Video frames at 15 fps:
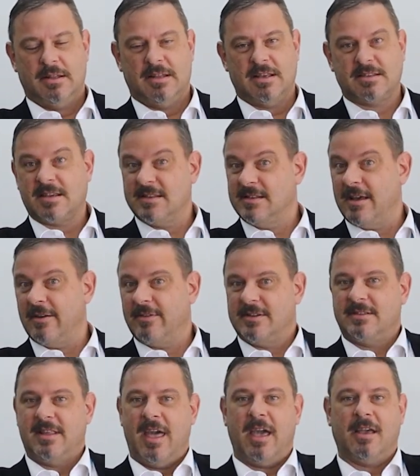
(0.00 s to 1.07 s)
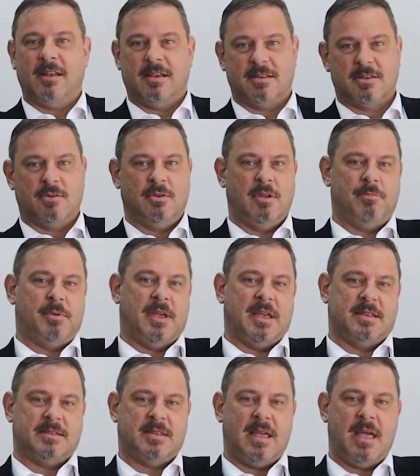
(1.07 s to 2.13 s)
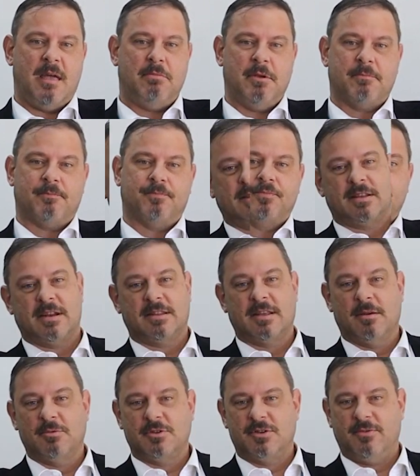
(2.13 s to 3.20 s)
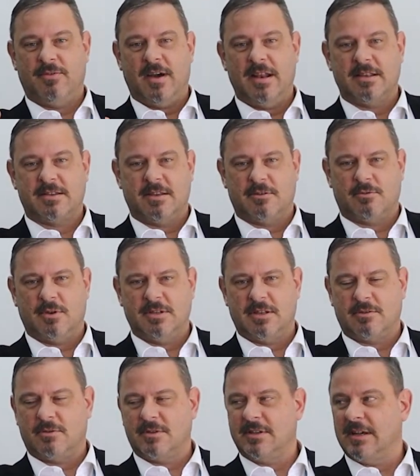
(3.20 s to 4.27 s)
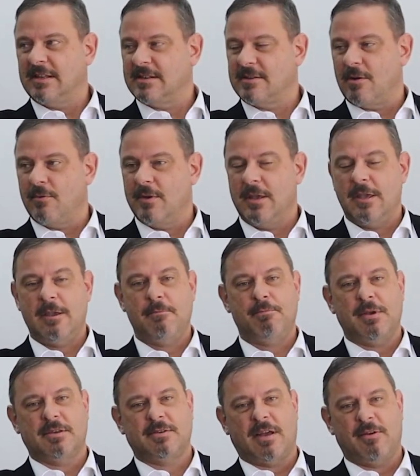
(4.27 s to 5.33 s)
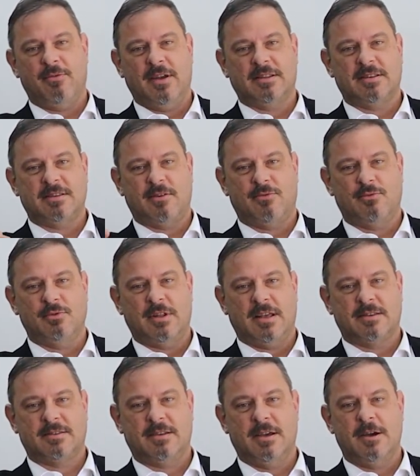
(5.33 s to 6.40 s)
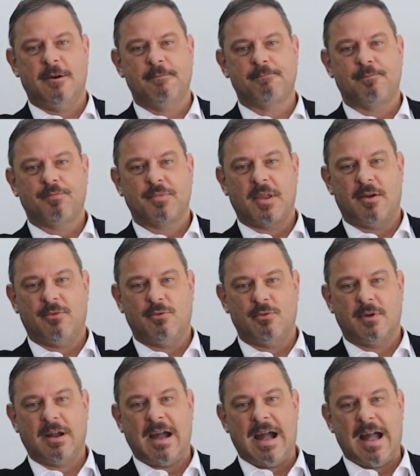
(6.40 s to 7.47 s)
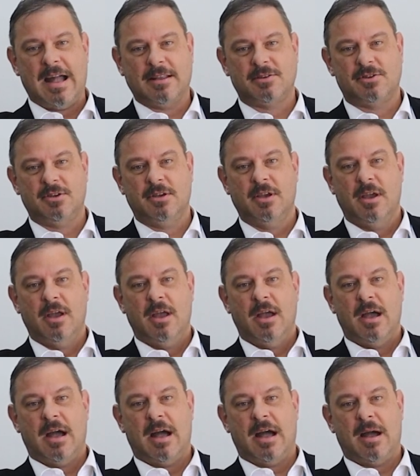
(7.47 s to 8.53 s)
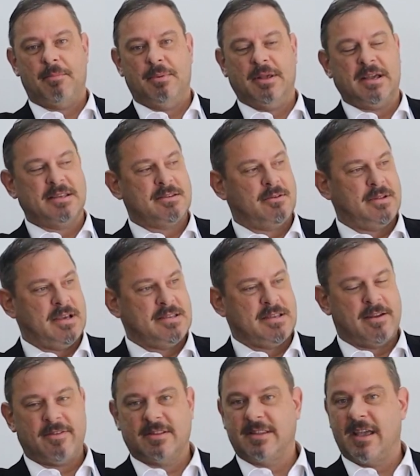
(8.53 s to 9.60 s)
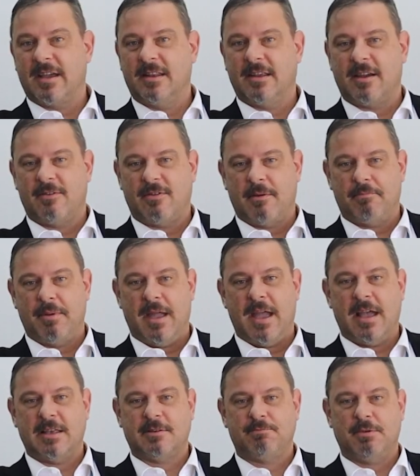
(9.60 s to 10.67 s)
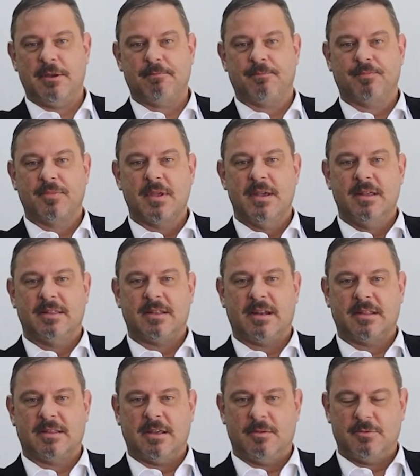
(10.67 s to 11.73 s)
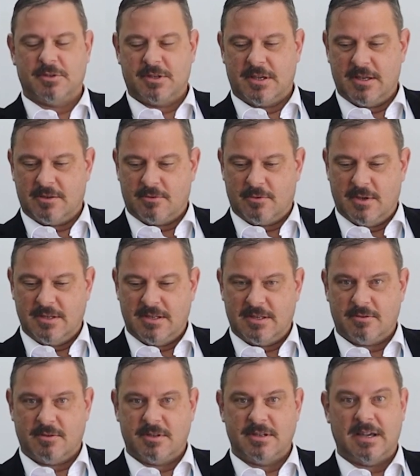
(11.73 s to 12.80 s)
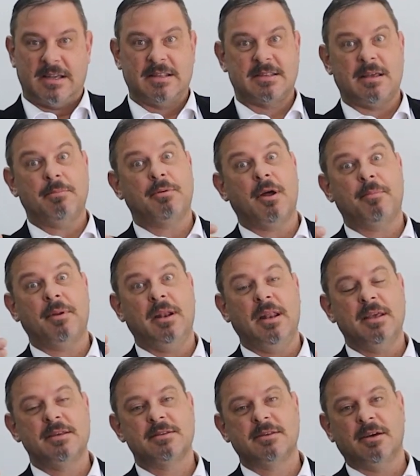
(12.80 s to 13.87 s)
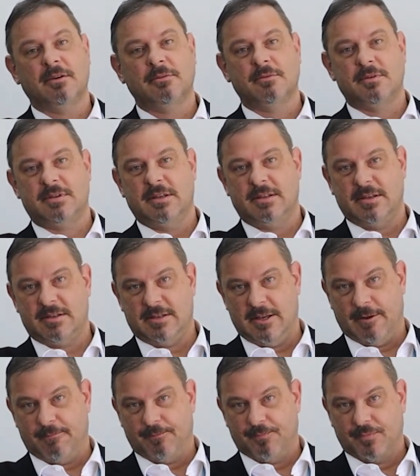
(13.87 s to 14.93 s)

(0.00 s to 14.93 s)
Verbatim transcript: das reservas técnicas que o INPE recebe. Tratamos de várias questões associadas ao INPE, afetas à fundação, à FUNCAT, a aplicação da reserva técnica FAPESP. Tratamos de questões associadas à própria eleição do CTC